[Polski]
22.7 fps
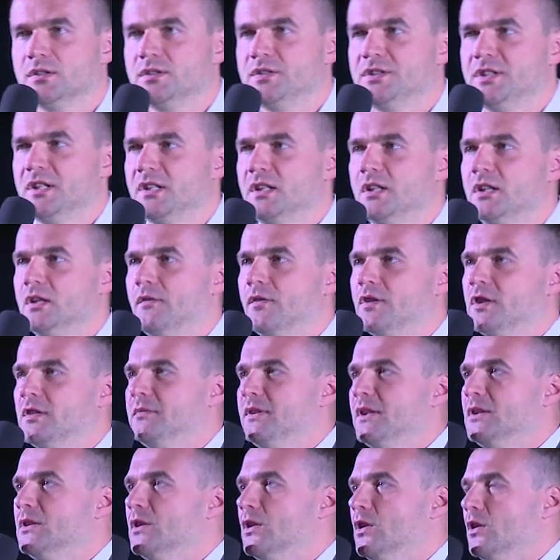dzięki
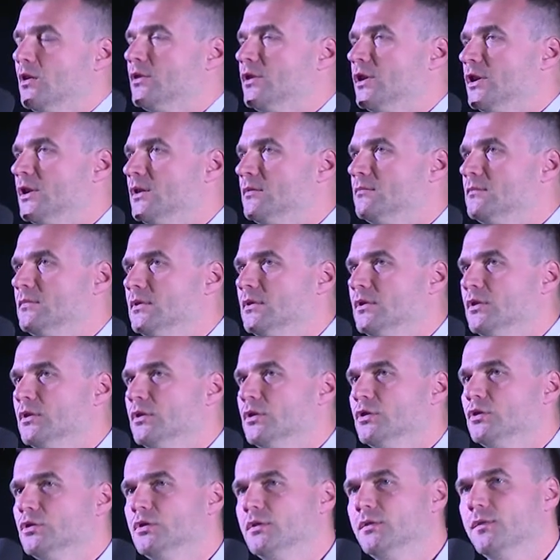nowoczesnym technologiom
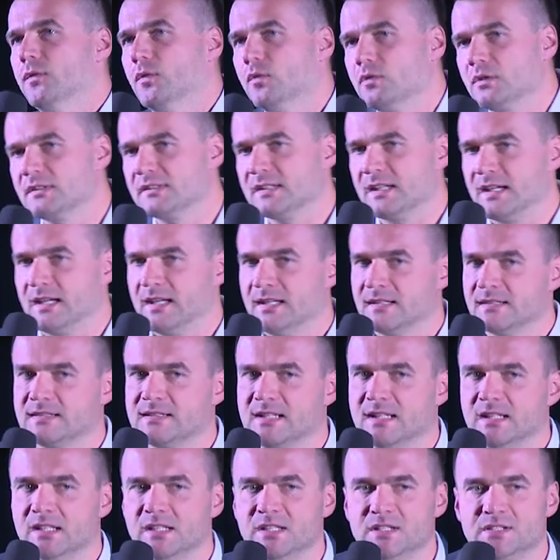twórca
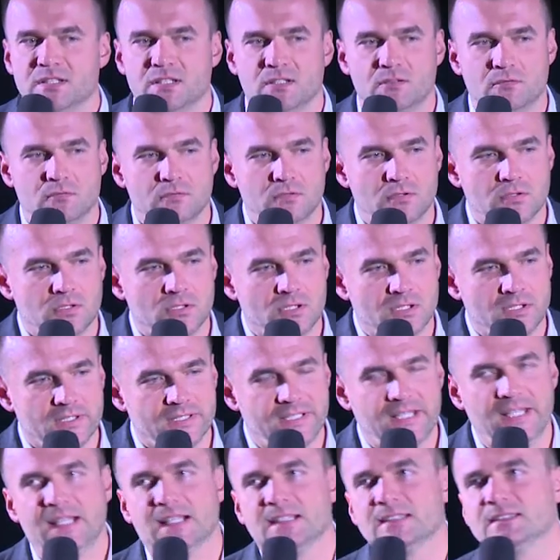staje się
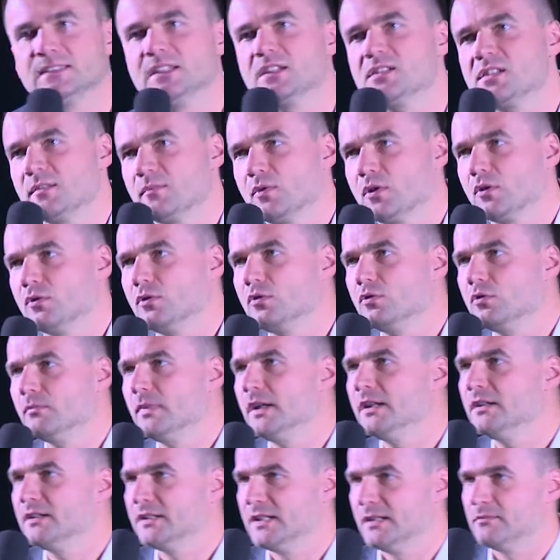gigantycznym
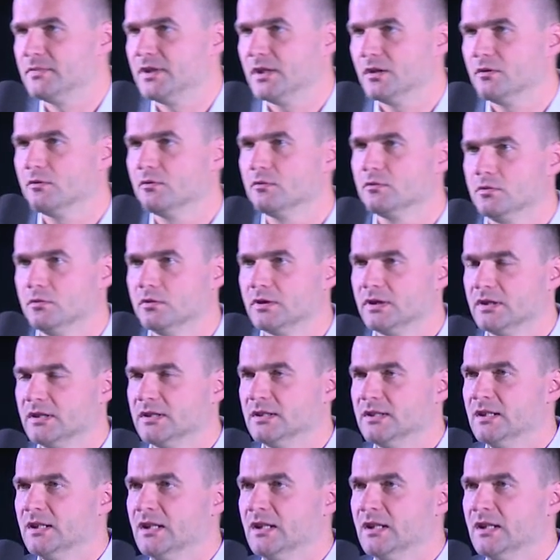konsumentem tej kultury.